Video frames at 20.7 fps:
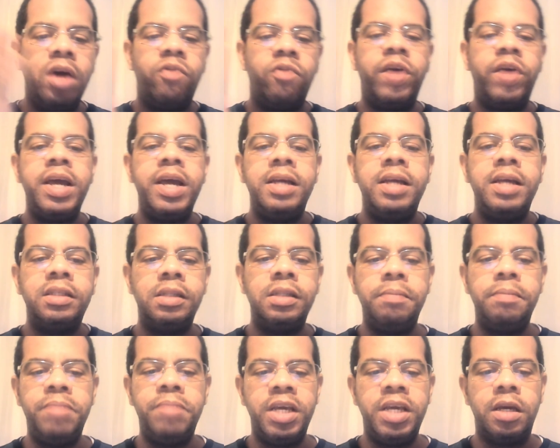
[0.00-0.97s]
vai
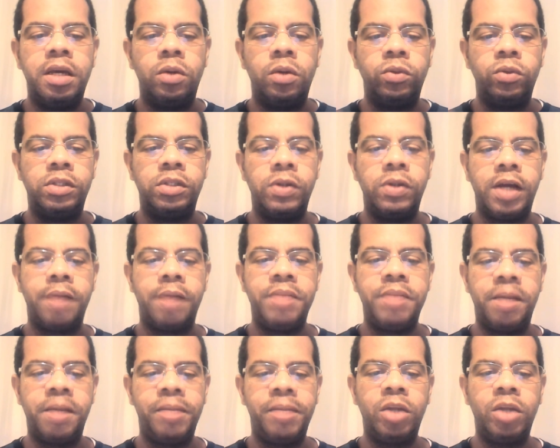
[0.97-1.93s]
receber o seu
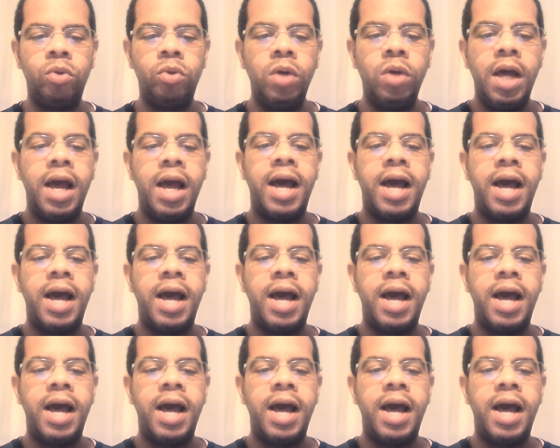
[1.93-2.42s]
encaminhamento